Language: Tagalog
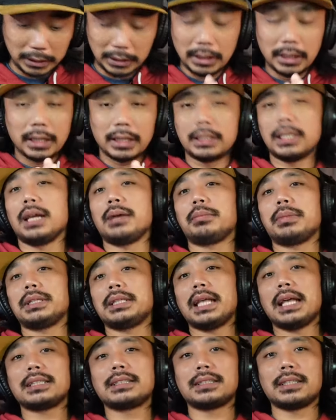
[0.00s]
But yeah,
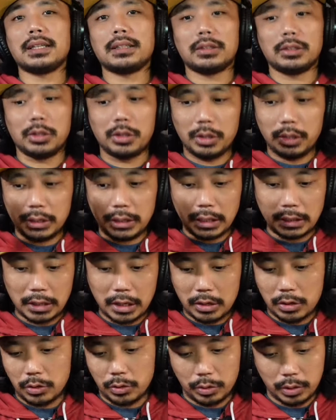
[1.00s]
but that's it no.
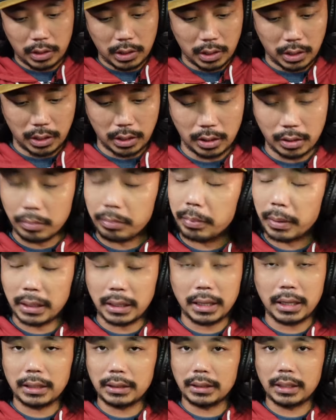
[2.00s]
Yan na yung uh,
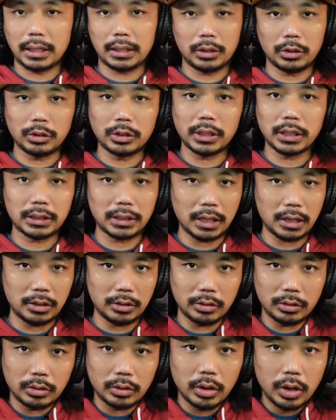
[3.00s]
paraan niya or yan
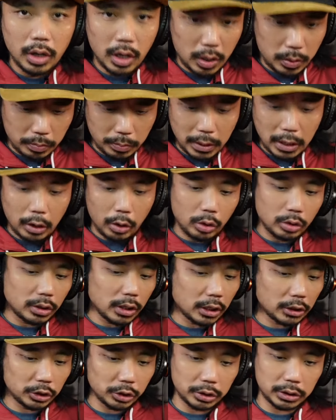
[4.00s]
na yung mga
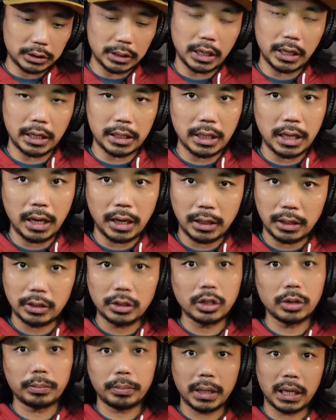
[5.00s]
connections na
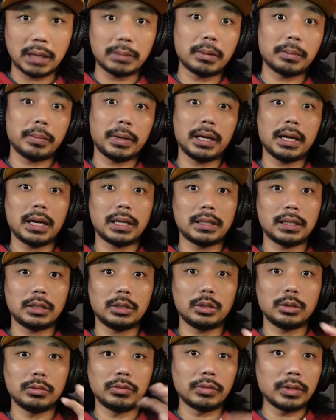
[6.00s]
kailangan niyo para
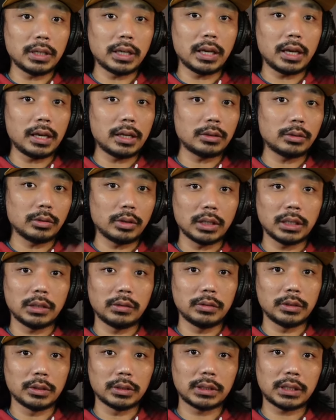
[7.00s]
mapagana niyo yung VA
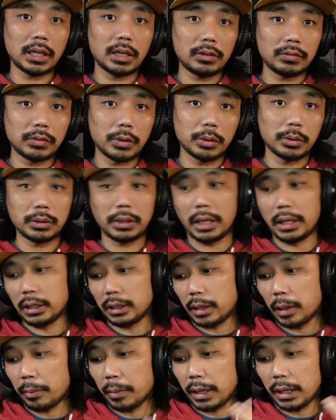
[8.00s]
together with your cellphone
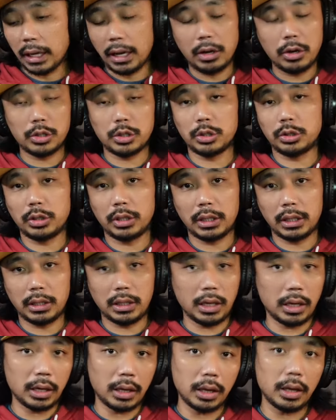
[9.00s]
and kapag ka gusto niyo
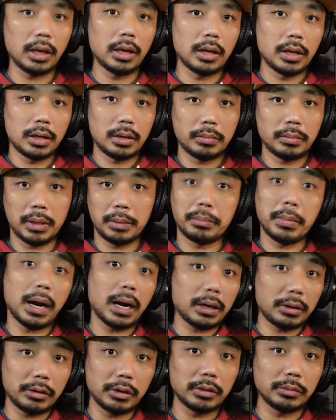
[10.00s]
rin ng uh, may
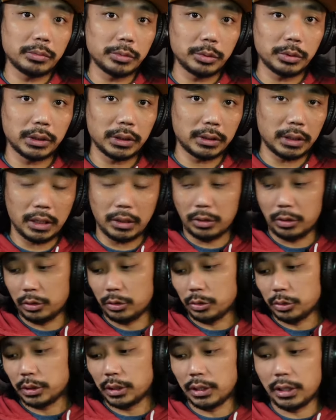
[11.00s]
background music
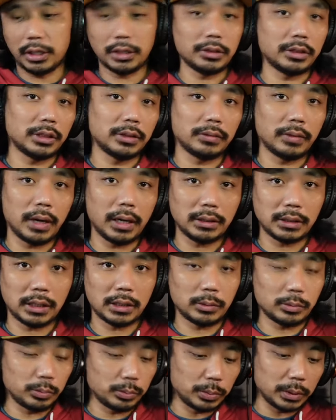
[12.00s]
kayo using other
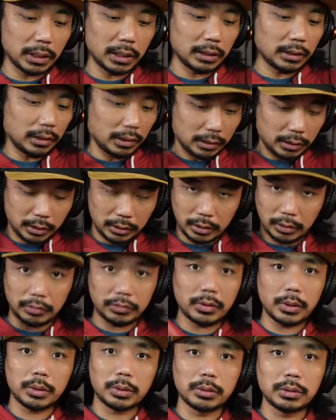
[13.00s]
devices, be it
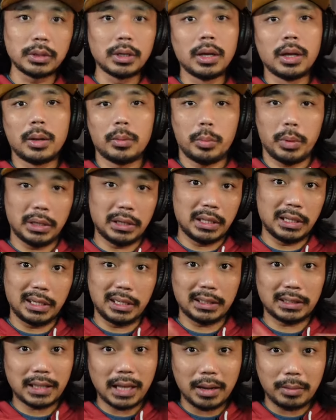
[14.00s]
another phone, pwede
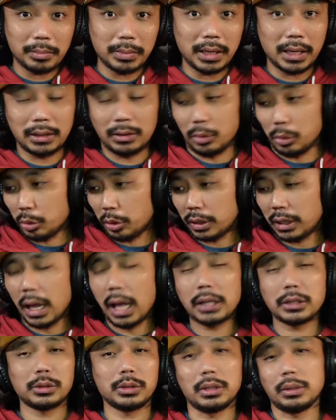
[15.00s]
ring tablet or
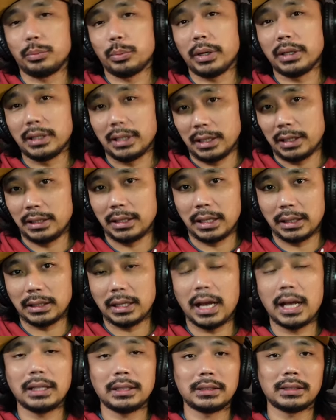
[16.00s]
actually pwede rin
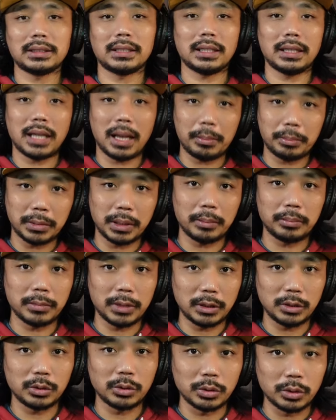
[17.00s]
yan kahit sa
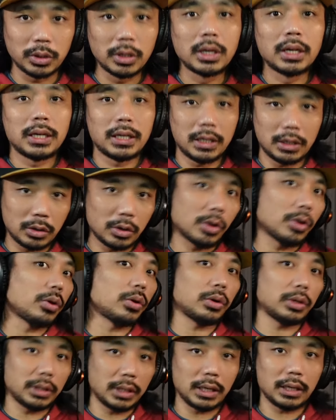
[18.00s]
laptop niyo
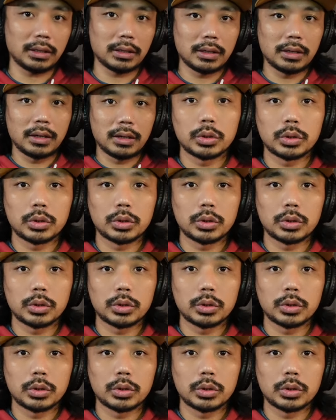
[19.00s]
i-connect.